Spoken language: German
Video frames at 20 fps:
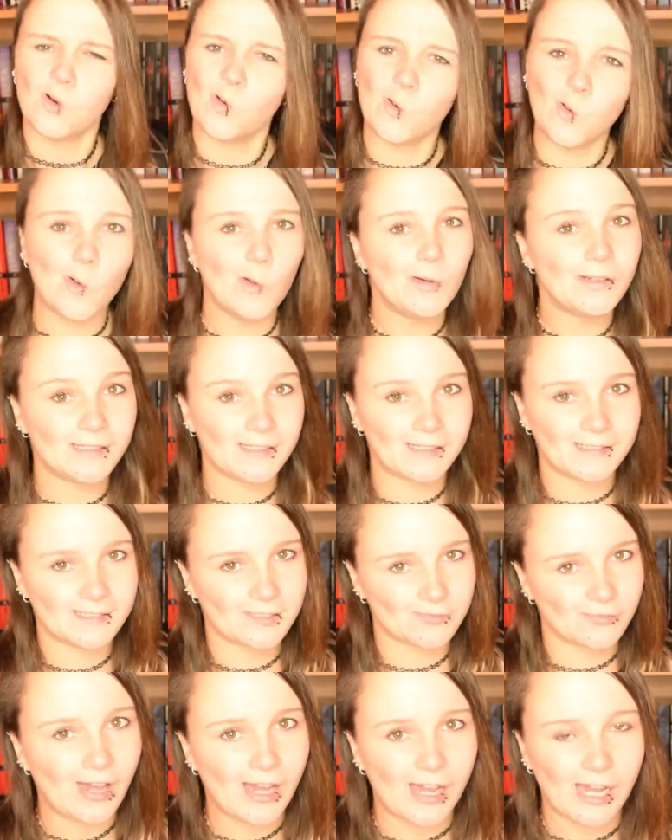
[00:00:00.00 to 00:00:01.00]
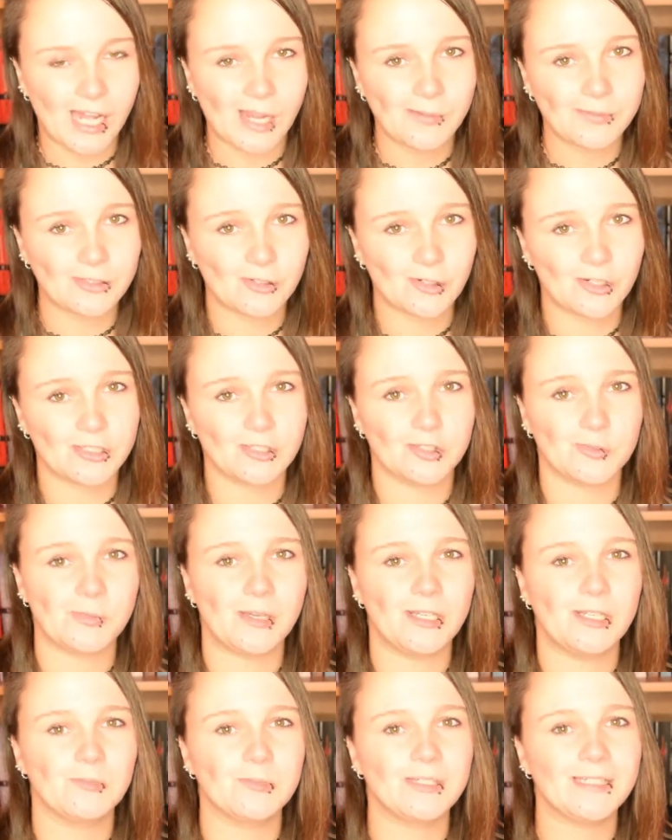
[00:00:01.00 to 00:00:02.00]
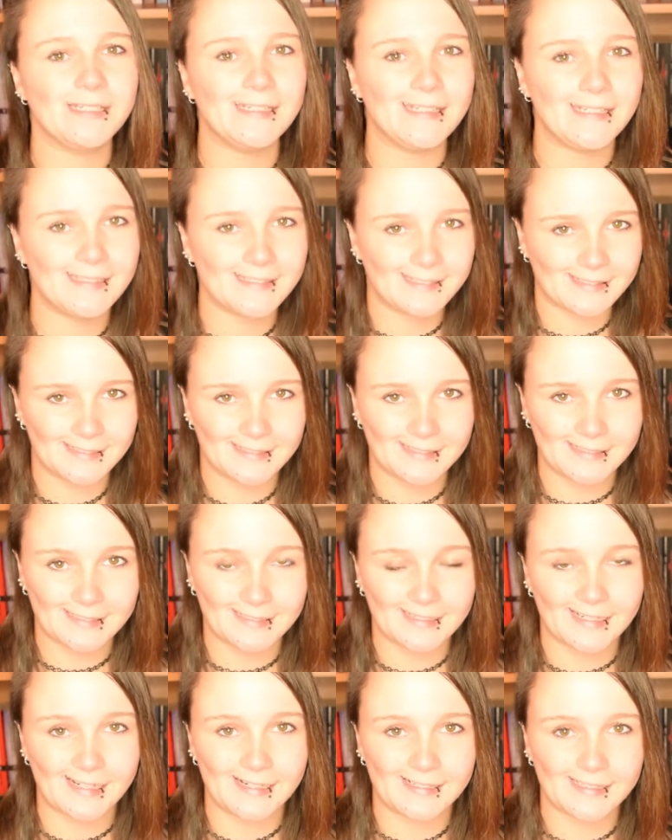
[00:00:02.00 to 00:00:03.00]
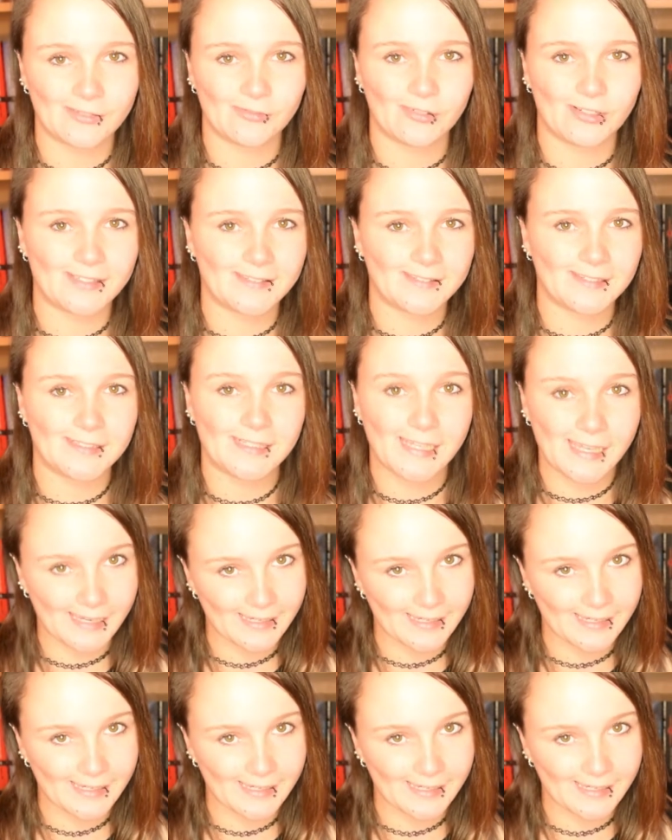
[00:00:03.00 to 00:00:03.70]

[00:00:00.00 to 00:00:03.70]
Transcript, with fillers: Und zwar habe ich euch aus meinem gelesenen Regal jeweils den